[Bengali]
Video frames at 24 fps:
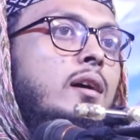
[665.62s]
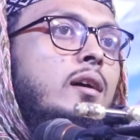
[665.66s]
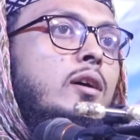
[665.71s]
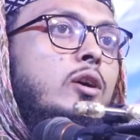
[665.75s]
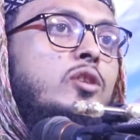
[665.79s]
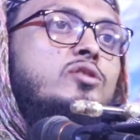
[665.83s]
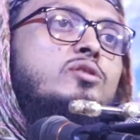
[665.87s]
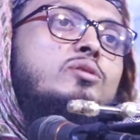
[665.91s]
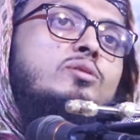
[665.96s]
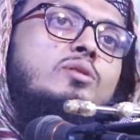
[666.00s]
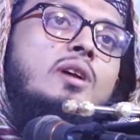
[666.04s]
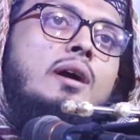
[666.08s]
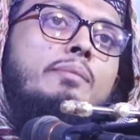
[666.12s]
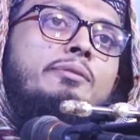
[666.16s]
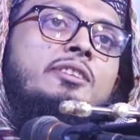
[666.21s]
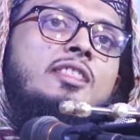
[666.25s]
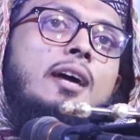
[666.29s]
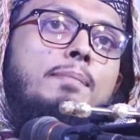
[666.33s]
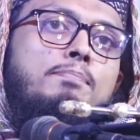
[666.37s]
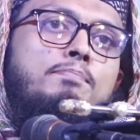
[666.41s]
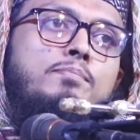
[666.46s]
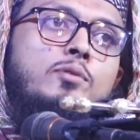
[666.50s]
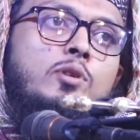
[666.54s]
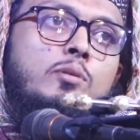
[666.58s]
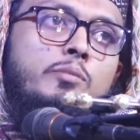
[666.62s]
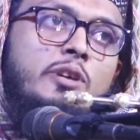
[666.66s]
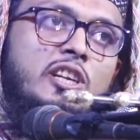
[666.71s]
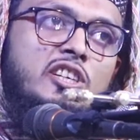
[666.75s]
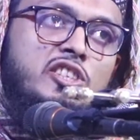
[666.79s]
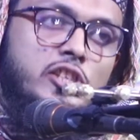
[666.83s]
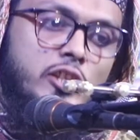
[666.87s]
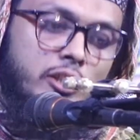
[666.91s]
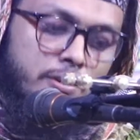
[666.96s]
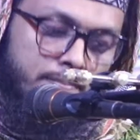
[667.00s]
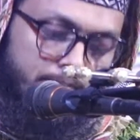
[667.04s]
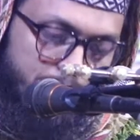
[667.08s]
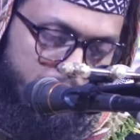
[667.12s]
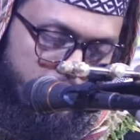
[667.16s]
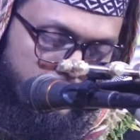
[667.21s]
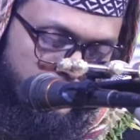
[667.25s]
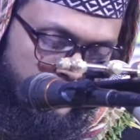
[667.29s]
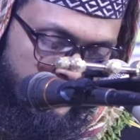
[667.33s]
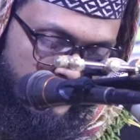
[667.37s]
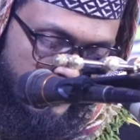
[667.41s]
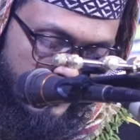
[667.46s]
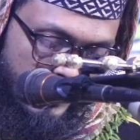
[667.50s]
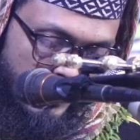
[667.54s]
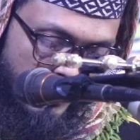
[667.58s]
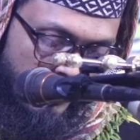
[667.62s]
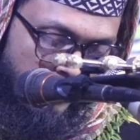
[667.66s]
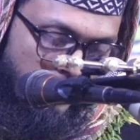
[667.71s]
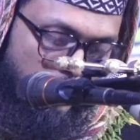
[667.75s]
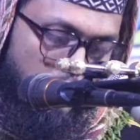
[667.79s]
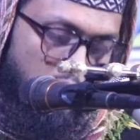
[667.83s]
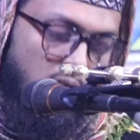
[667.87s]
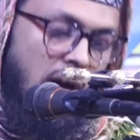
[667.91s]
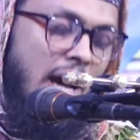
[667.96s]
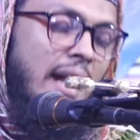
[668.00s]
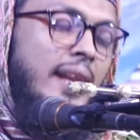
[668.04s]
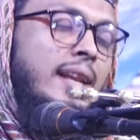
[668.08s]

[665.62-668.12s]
হজুর আমি থাপ্পড় মেরেছি ও